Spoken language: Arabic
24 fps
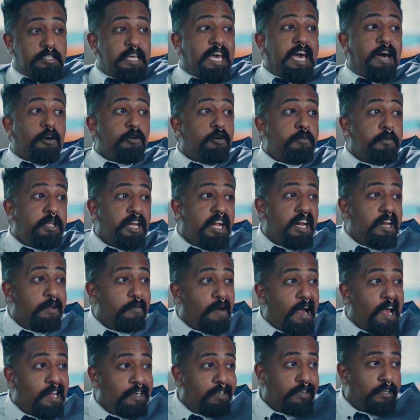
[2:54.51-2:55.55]
سحاوي مين
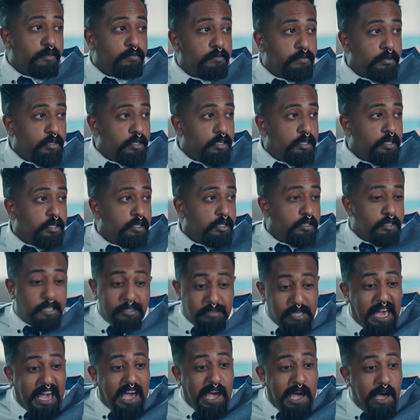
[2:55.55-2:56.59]
اللي معلم
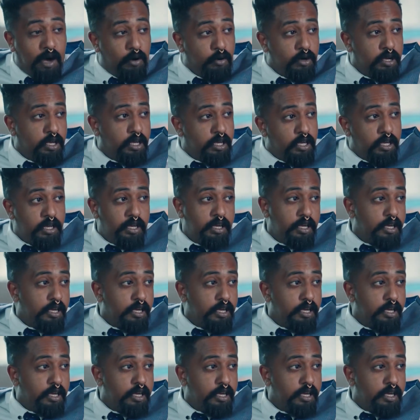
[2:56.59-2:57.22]
ده سحاوي